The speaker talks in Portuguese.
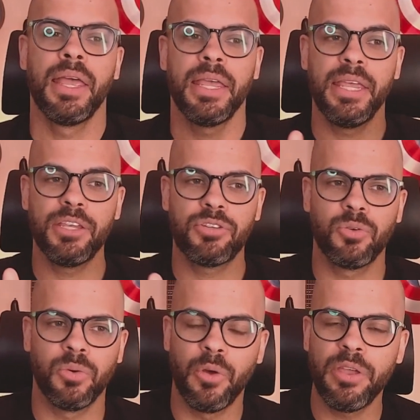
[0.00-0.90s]

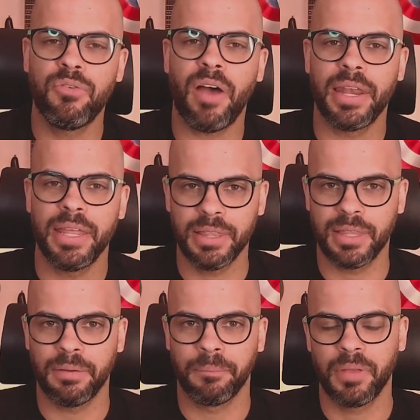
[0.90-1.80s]
Isso não
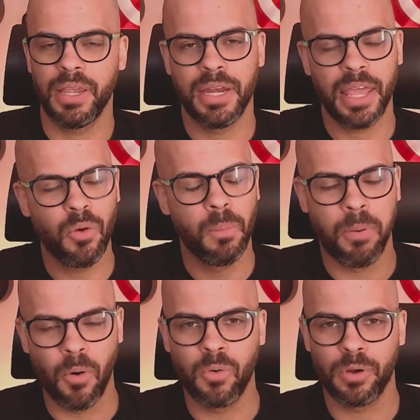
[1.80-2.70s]
invalida e nem um
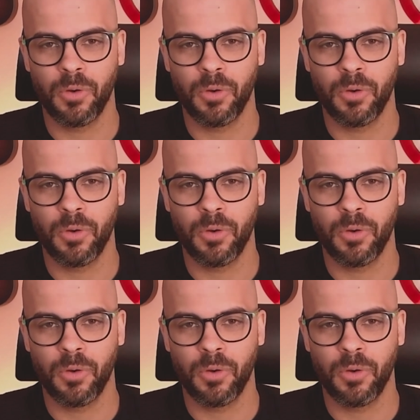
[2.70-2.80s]
pouco,